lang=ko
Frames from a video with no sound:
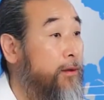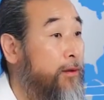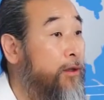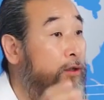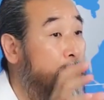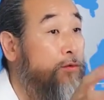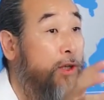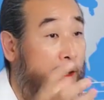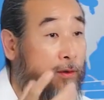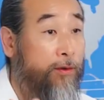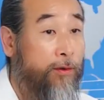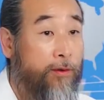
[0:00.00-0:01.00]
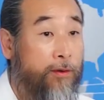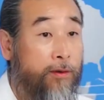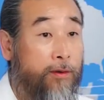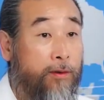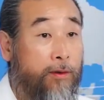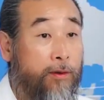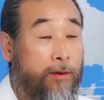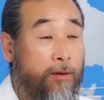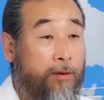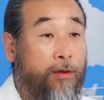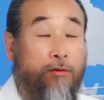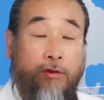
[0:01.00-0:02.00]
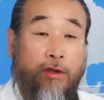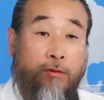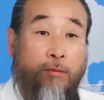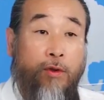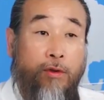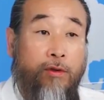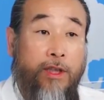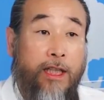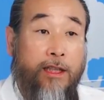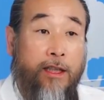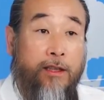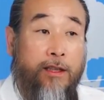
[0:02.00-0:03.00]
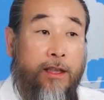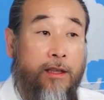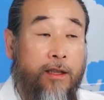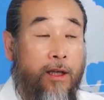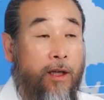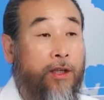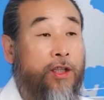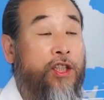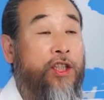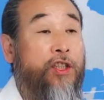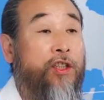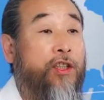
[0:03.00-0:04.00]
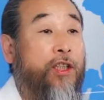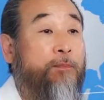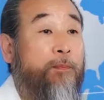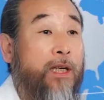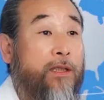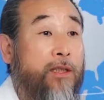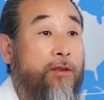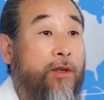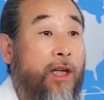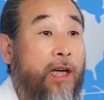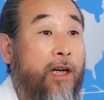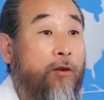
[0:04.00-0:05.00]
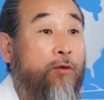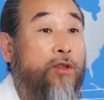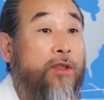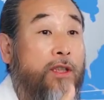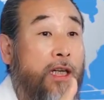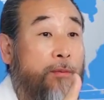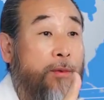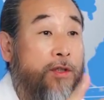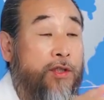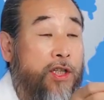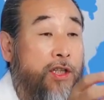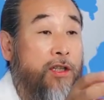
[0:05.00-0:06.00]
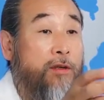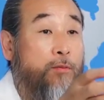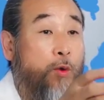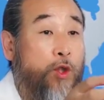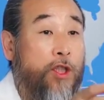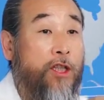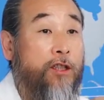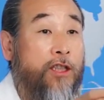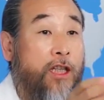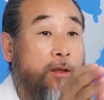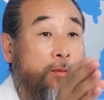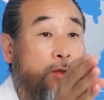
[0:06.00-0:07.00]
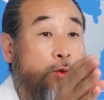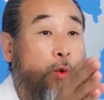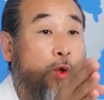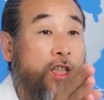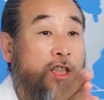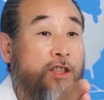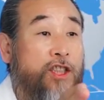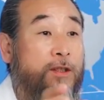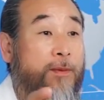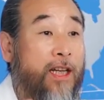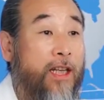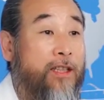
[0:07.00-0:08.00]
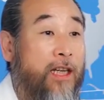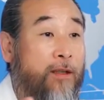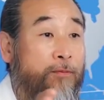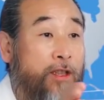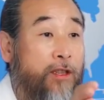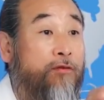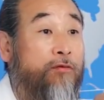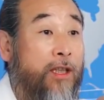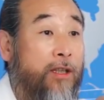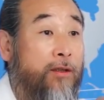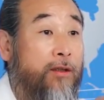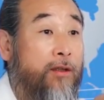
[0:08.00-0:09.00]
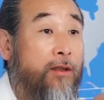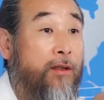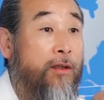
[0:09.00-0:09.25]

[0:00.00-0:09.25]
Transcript: 특수학교. 특수학교 뭐를 이야기하느냐? 기여 입학제로 해갖고 들어가면 실력 모질이는 사람이 돈 있는 집안의 사람들이 들어와요.